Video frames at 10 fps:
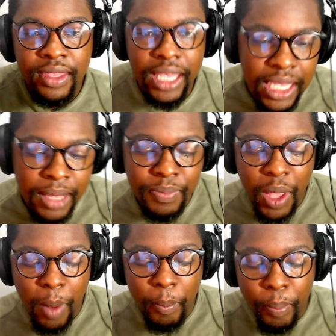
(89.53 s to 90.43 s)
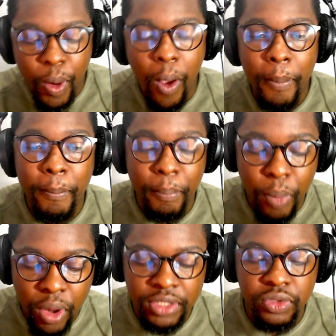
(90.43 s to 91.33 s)
e
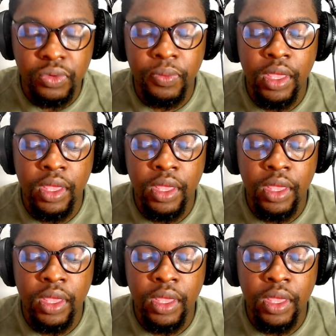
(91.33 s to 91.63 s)
propósito.